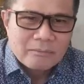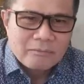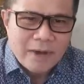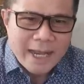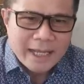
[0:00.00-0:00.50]

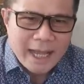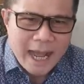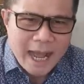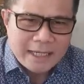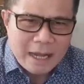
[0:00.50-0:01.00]
ฝ่าย
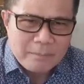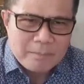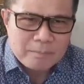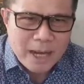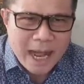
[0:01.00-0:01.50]
ค้านอ
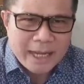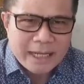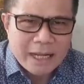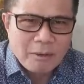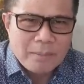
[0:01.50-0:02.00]
ภิปราย
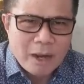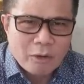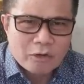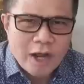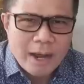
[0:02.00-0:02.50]
แล้วปรา
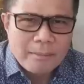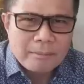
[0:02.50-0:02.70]
กฏว่า